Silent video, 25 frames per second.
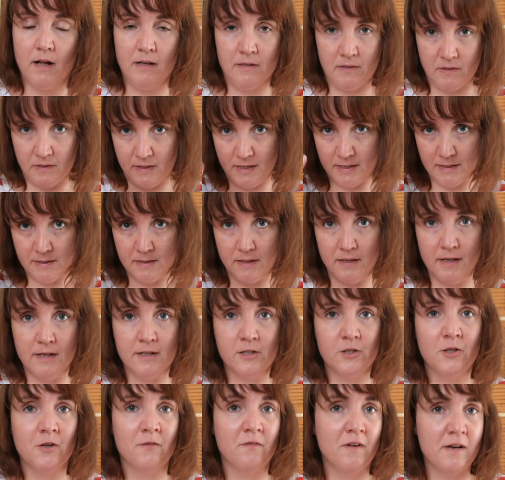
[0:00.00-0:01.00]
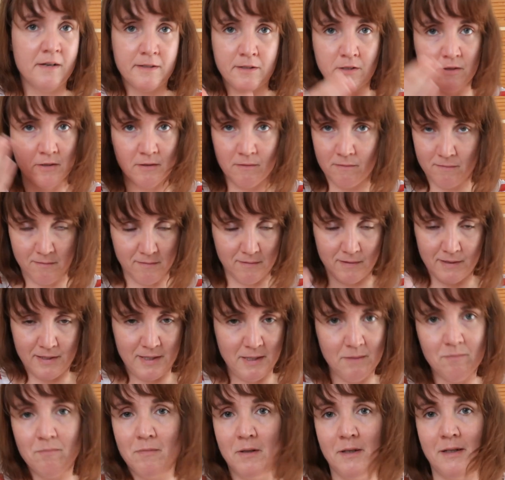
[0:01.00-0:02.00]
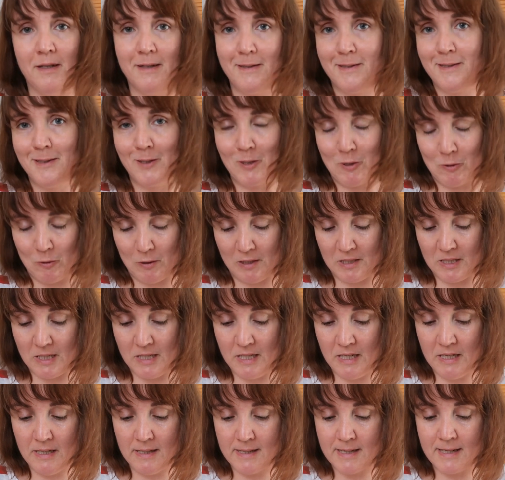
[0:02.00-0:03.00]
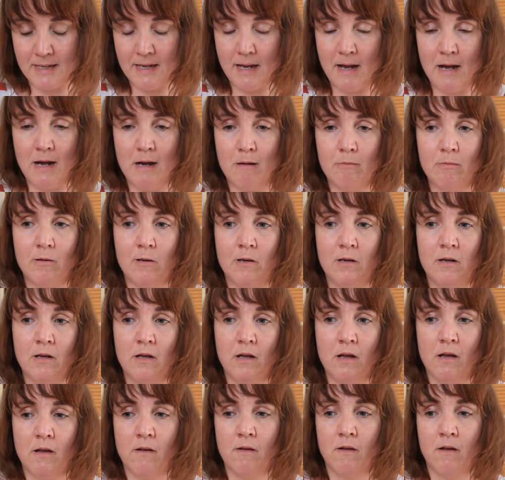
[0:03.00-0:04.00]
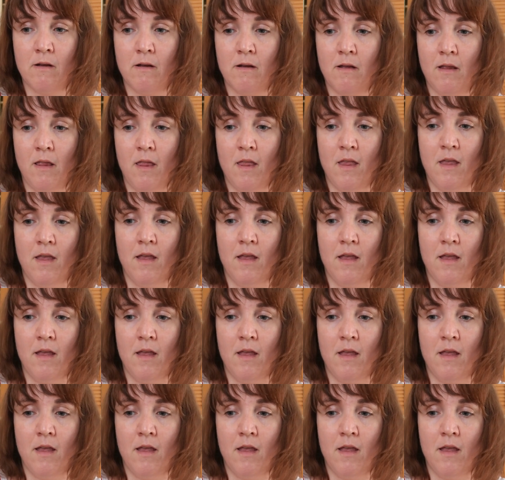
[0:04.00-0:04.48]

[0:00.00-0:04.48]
Also gestern erst gewaschen, sieht man jetzt natürlich nicht, aber äh,